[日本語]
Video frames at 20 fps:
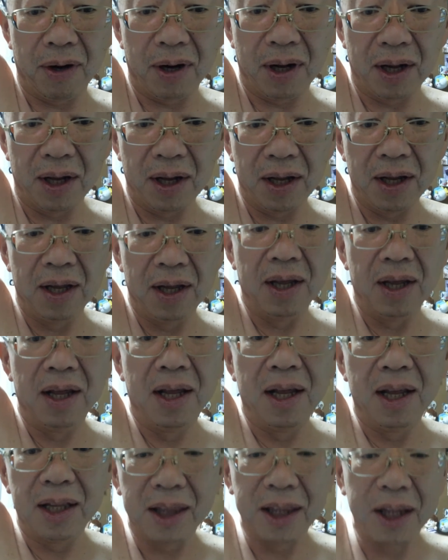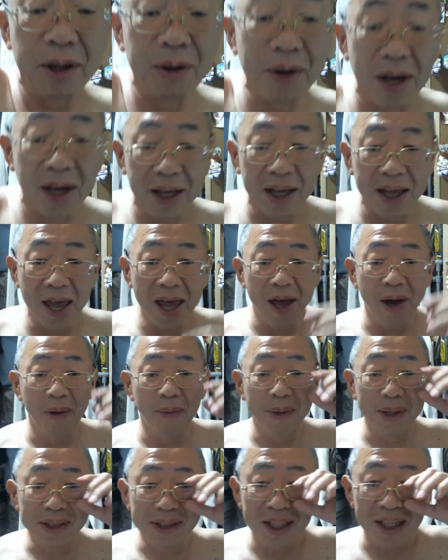れ。っていうか、毛読
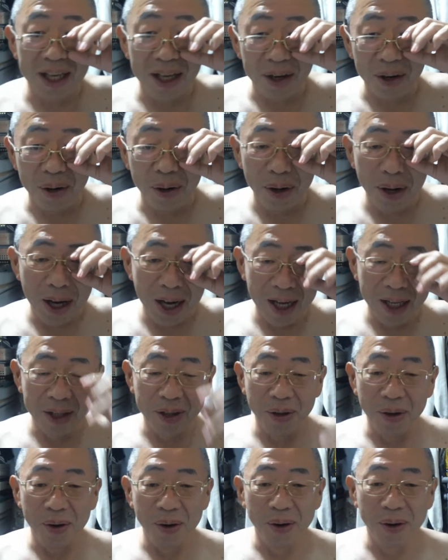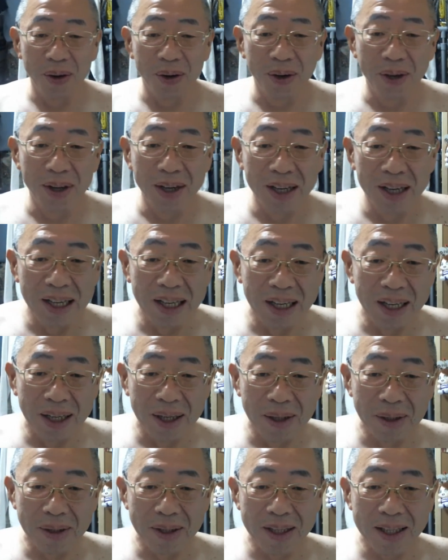ませんやろ。あ
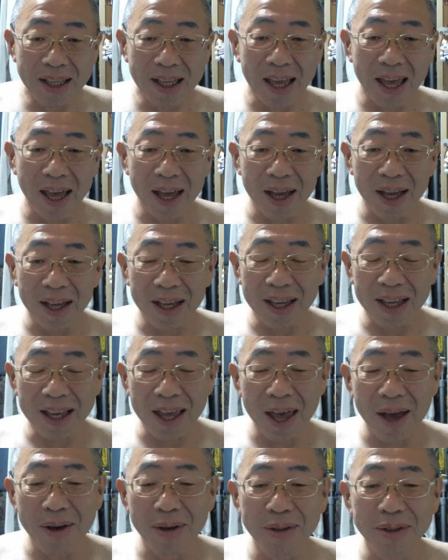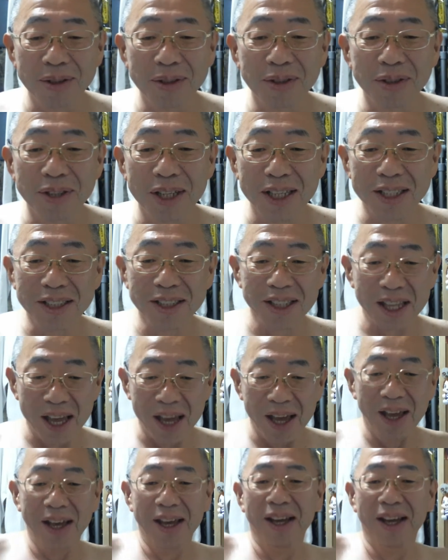のー、毛、薄ですね。